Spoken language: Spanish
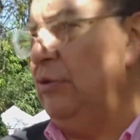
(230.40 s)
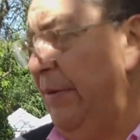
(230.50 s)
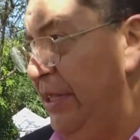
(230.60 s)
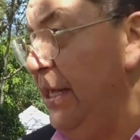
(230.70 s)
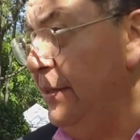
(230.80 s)

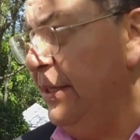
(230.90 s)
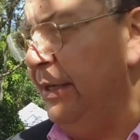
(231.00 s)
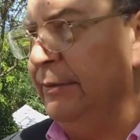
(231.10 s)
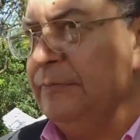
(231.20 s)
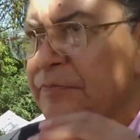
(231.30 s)
de lo,
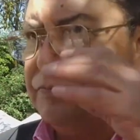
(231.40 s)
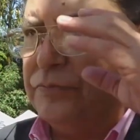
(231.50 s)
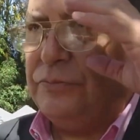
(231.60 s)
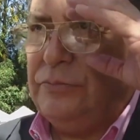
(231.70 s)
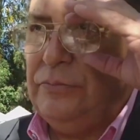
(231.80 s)
de lo
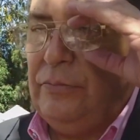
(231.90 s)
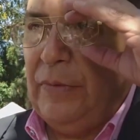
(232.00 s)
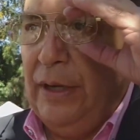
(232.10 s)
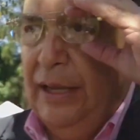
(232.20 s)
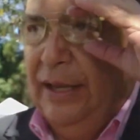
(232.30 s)
cual
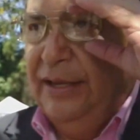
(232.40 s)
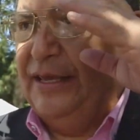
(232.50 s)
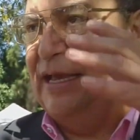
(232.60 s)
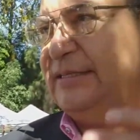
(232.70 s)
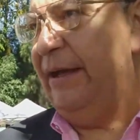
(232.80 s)
no
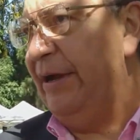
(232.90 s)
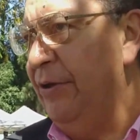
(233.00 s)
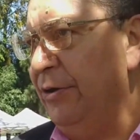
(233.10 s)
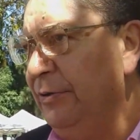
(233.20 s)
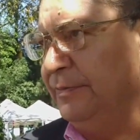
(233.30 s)
hay
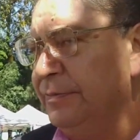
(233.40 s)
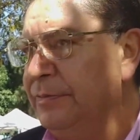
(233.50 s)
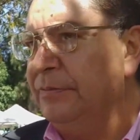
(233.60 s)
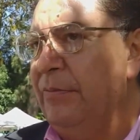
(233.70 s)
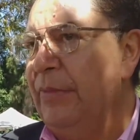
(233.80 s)
ninguna
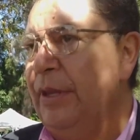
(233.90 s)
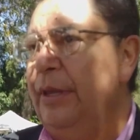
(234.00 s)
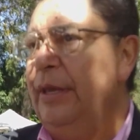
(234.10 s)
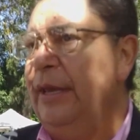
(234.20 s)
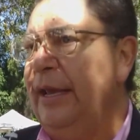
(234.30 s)
prueba,
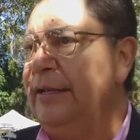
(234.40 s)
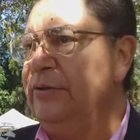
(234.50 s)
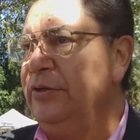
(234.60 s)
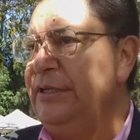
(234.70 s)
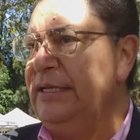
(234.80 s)
ningún
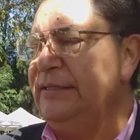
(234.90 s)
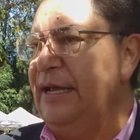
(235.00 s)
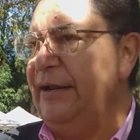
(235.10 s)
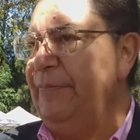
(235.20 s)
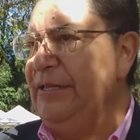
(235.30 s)
mensaje, ninguna
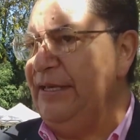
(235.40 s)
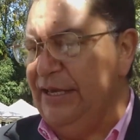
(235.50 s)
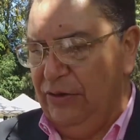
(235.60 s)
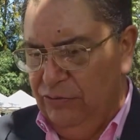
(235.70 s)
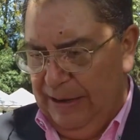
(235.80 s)

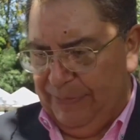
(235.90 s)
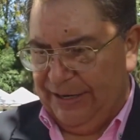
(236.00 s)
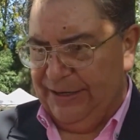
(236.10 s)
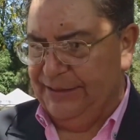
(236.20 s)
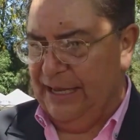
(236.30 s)
fotografía,
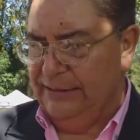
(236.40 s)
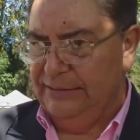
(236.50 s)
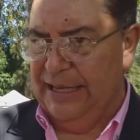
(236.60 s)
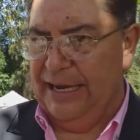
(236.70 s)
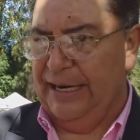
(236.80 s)
nada,
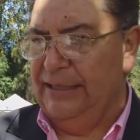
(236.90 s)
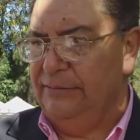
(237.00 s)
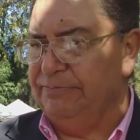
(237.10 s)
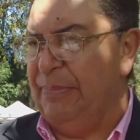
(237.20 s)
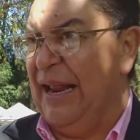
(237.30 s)
¿verdad?
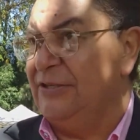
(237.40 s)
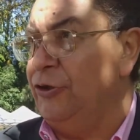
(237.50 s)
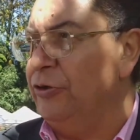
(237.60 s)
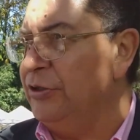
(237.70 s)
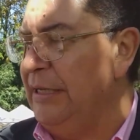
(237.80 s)

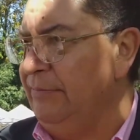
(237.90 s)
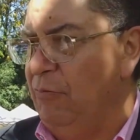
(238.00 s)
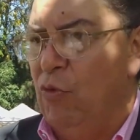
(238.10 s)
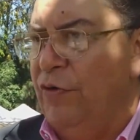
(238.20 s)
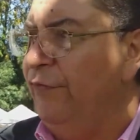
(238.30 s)
Y
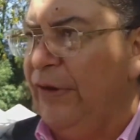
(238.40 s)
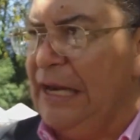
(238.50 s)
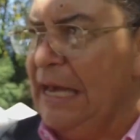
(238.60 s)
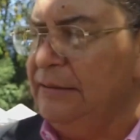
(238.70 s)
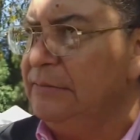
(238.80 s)
me
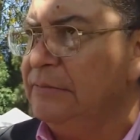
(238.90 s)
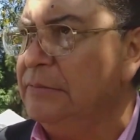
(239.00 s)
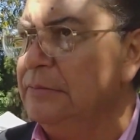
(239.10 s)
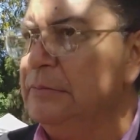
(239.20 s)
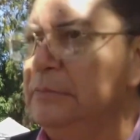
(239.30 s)
permito
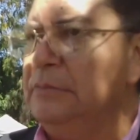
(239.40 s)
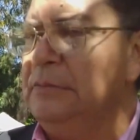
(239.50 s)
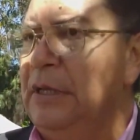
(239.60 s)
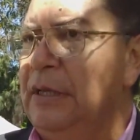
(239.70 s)
también, además de